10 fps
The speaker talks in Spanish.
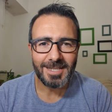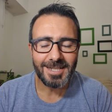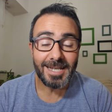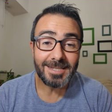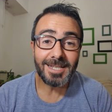
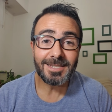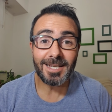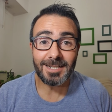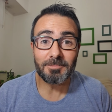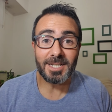que
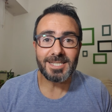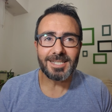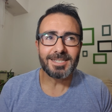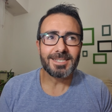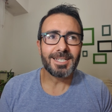intenta
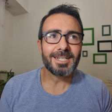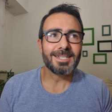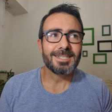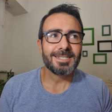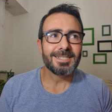
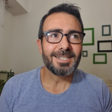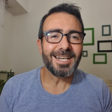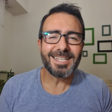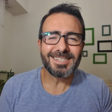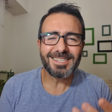representar
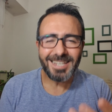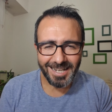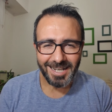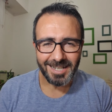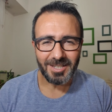la
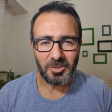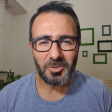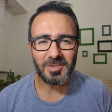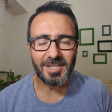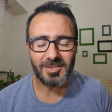entrega que
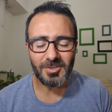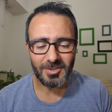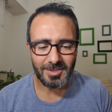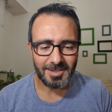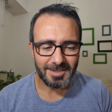Dios hizo,